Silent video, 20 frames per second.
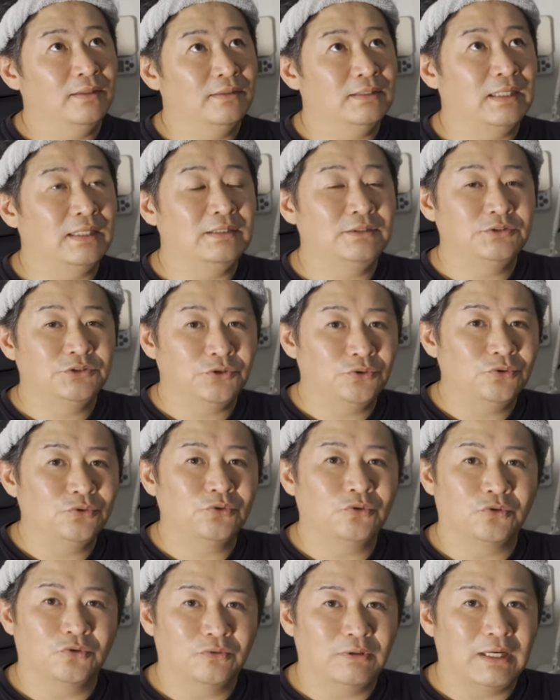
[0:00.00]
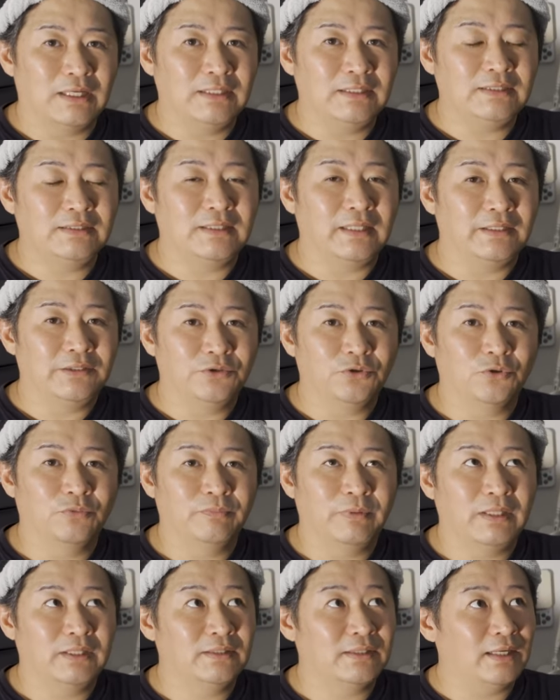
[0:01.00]
天井高は1.4
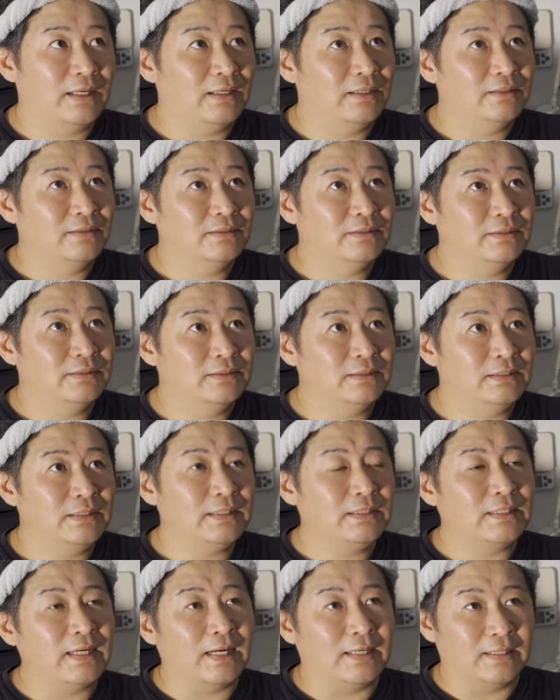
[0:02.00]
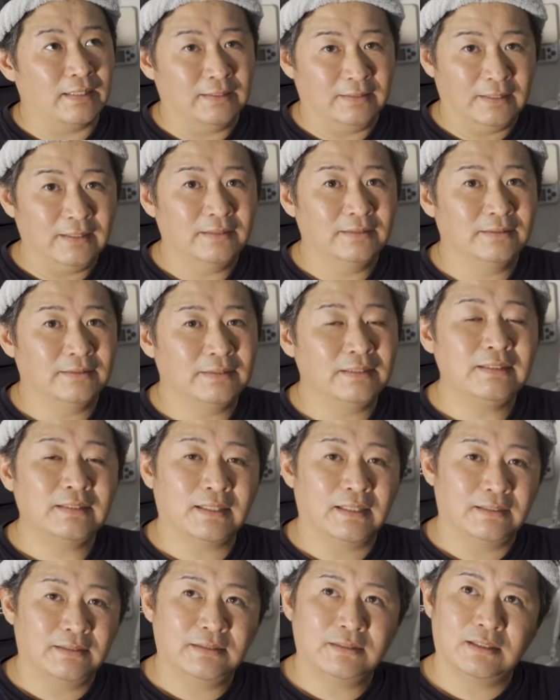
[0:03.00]
メーター以下かな以
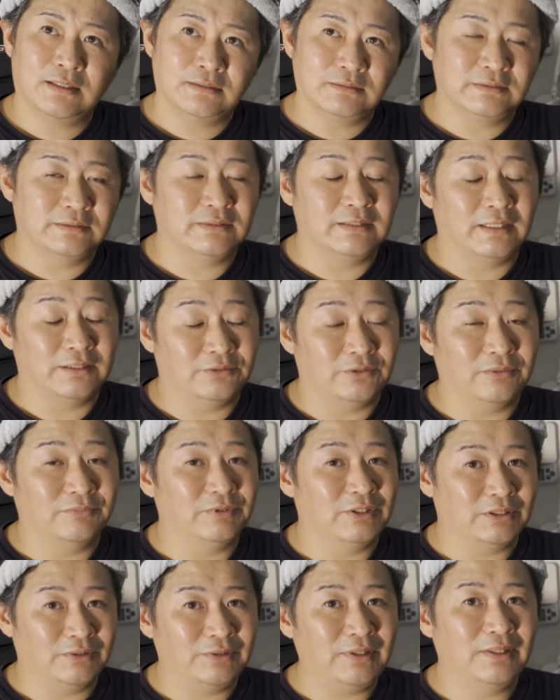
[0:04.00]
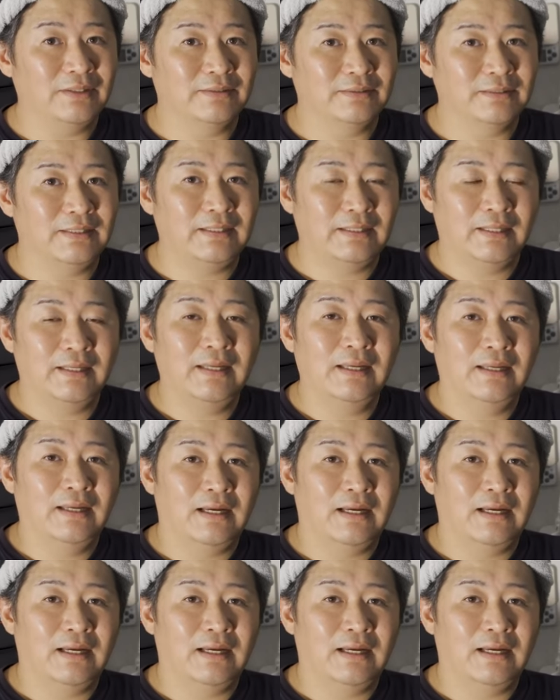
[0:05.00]
下以下にしないとダメだかなね